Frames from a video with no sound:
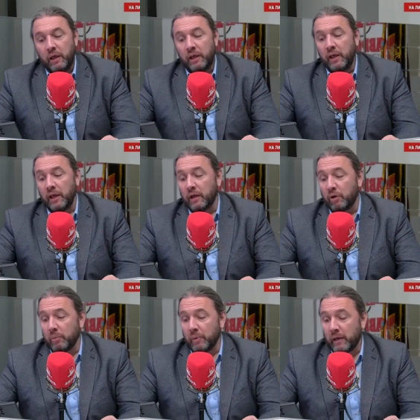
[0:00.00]
и,
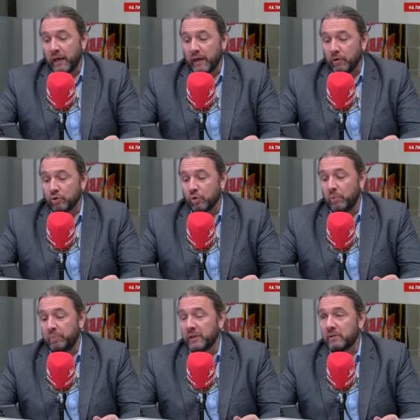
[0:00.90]
грубо говоря, кого-то
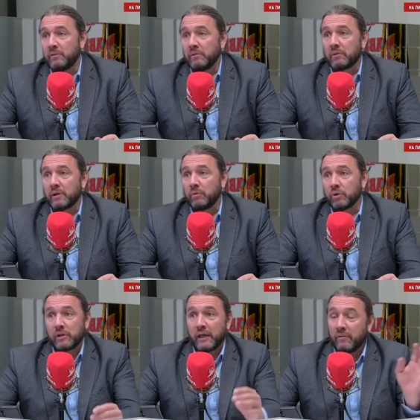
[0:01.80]
купить,
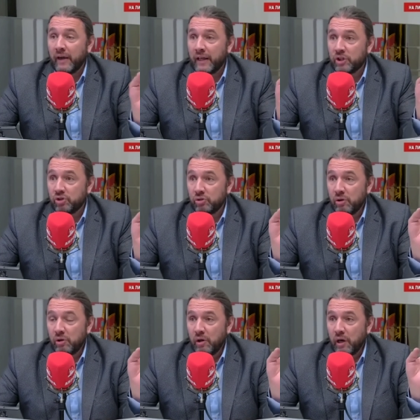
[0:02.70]
кого-то отвлечь,
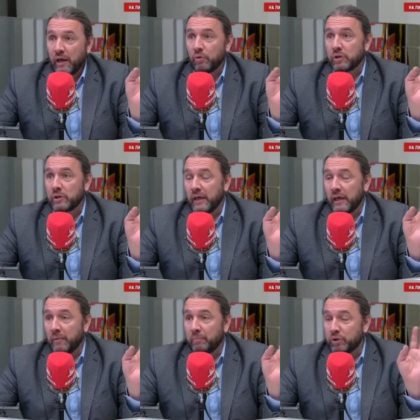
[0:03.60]

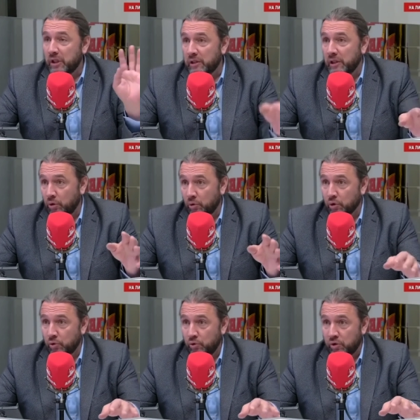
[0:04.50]
кого-то пустить на
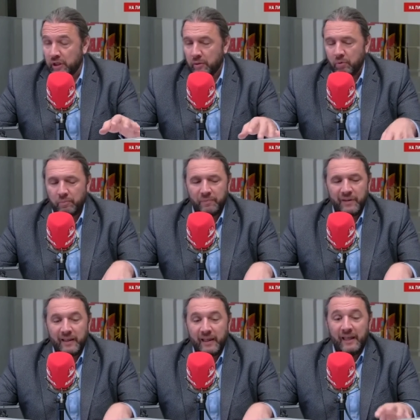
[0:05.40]
негодную тему.
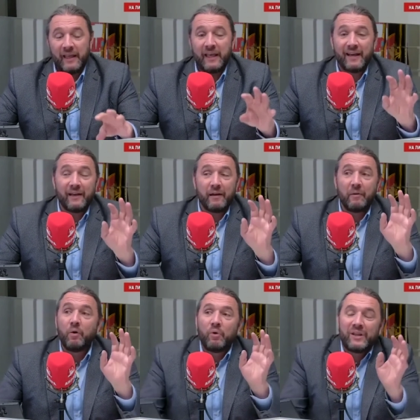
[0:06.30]
И
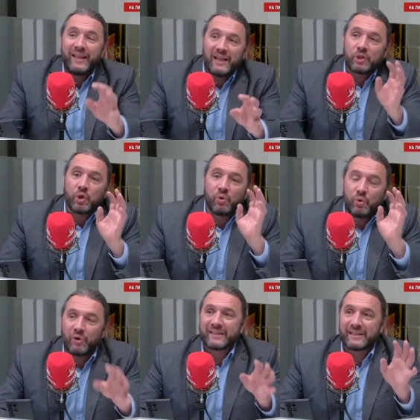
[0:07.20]
у них
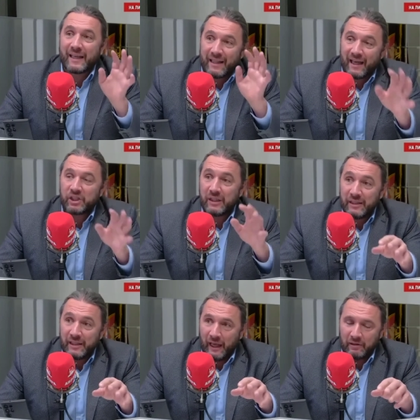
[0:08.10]
другой задачи
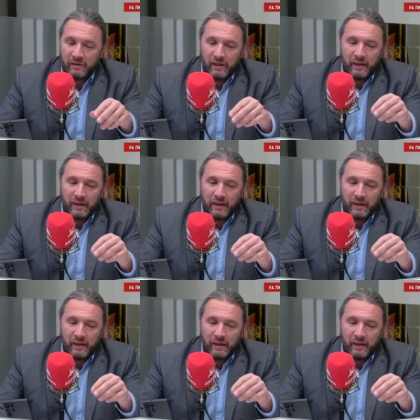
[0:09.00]
нет.